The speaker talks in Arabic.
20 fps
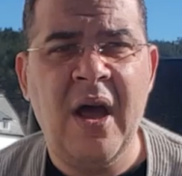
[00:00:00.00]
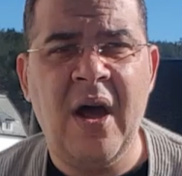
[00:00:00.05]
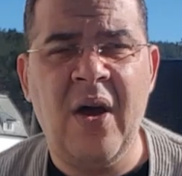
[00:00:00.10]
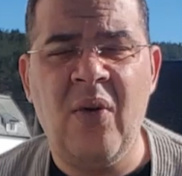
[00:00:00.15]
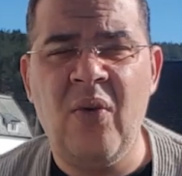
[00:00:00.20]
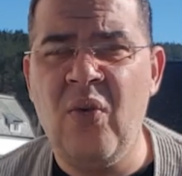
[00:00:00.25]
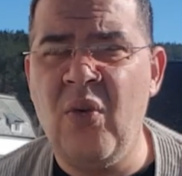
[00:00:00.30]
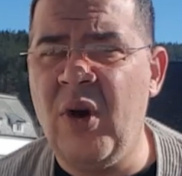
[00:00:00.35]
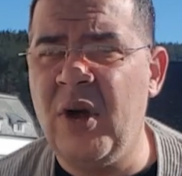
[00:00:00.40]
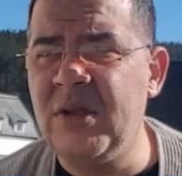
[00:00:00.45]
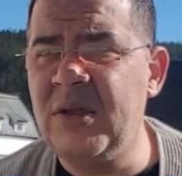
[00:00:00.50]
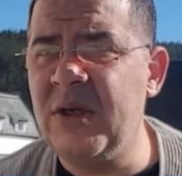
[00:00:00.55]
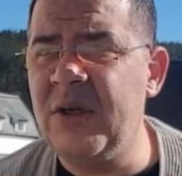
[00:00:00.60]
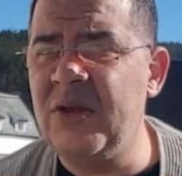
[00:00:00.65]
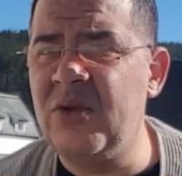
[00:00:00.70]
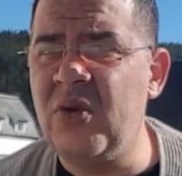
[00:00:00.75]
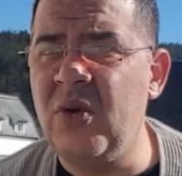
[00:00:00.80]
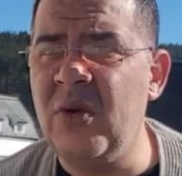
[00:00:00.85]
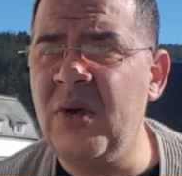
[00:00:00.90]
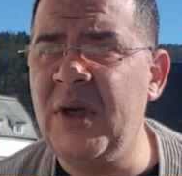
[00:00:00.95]
او عطر
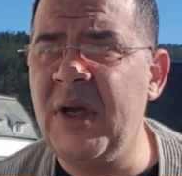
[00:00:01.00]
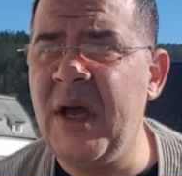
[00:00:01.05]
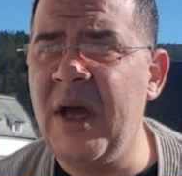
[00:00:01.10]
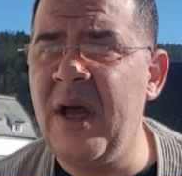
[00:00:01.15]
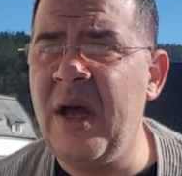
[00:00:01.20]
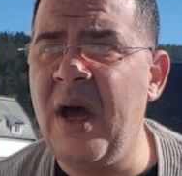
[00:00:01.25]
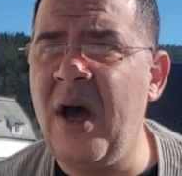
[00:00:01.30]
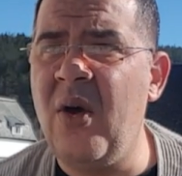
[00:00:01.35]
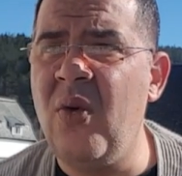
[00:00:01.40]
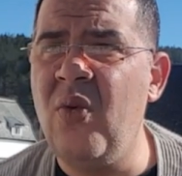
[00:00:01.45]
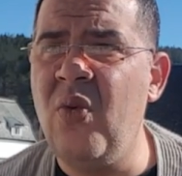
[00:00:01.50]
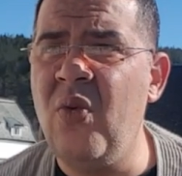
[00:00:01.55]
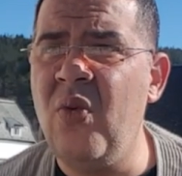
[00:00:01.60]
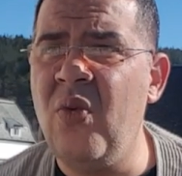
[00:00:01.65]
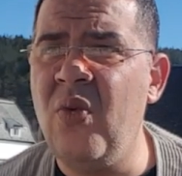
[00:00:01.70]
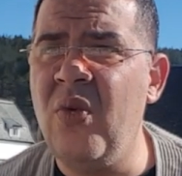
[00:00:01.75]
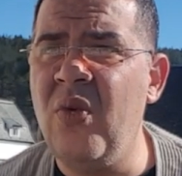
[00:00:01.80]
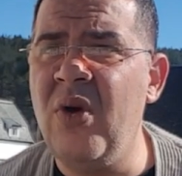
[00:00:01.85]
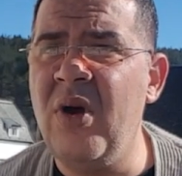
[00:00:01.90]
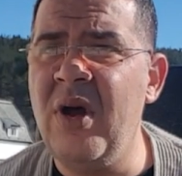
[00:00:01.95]
التونكا او
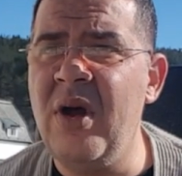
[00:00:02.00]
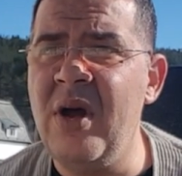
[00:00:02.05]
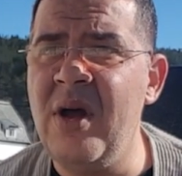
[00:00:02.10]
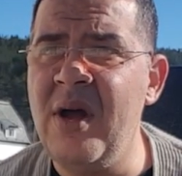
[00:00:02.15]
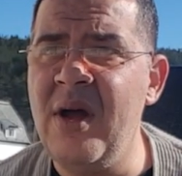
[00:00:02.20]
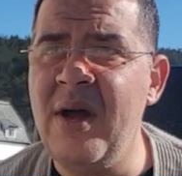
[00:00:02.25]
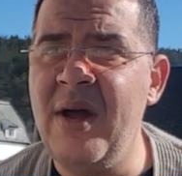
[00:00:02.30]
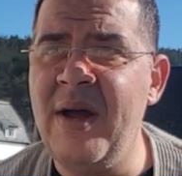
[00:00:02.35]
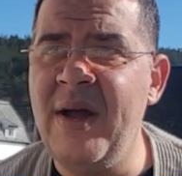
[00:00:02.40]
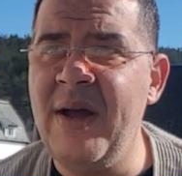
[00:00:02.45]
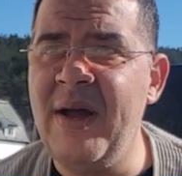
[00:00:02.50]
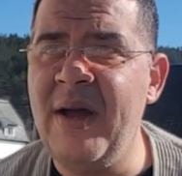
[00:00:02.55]
آه،